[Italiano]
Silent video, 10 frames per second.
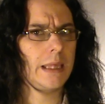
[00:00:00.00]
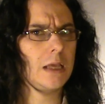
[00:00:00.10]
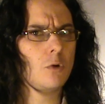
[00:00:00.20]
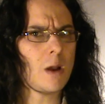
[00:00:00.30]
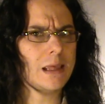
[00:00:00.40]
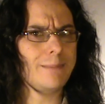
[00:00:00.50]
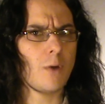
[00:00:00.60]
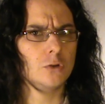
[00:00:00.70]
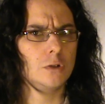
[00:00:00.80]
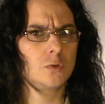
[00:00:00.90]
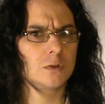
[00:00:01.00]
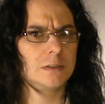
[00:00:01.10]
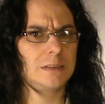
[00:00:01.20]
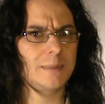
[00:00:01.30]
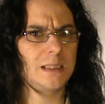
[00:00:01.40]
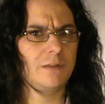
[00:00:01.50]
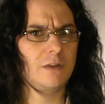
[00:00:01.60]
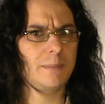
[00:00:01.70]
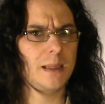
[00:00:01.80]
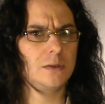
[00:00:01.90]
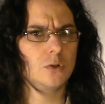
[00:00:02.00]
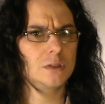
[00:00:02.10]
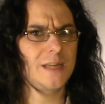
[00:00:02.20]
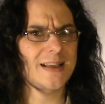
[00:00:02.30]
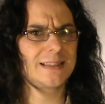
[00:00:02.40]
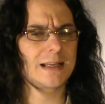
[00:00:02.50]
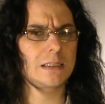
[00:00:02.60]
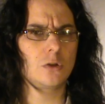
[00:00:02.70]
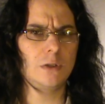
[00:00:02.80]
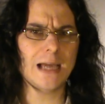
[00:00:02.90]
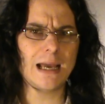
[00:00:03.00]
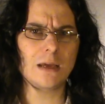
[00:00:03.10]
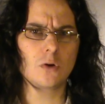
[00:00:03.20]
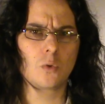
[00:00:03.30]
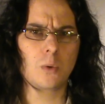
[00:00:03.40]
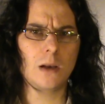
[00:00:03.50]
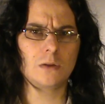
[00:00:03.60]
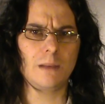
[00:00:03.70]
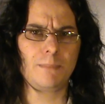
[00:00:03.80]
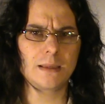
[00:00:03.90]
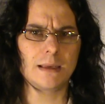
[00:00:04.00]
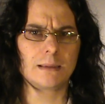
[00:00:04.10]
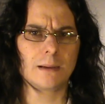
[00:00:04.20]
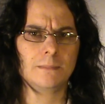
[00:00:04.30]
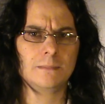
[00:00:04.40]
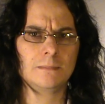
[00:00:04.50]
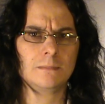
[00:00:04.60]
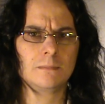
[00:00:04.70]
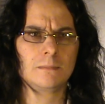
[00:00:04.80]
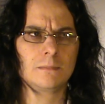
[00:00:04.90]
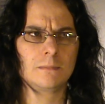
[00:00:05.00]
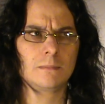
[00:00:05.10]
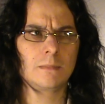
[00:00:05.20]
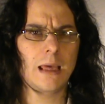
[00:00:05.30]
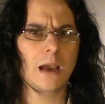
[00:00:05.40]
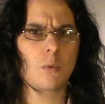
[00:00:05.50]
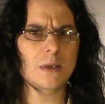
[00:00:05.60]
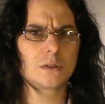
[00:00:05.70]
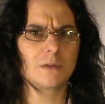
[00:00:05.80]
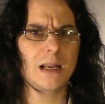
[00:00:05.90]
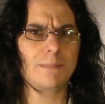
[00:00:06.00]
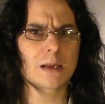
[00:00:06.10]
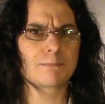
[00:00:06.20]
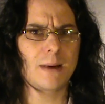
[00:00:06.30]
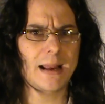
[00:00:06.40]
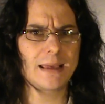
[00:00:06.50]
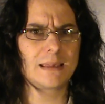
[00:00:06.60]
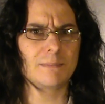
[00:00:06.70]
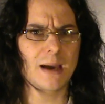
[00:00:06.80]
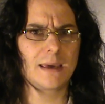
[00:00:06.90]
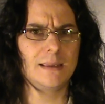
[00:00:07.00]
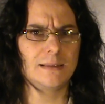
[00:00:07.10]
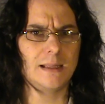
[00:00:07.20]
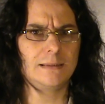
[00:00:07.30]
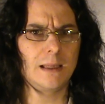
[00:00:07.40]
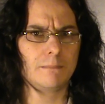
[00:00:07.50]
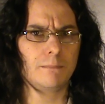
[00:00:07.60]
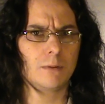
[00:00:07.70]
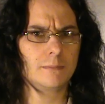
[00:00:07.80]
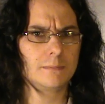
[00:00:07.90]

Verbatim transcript: In qualche modo il suo sistema di riferimento deve essere solidale con quello del pianeta. E questo vale per parecchie macchine del tempo.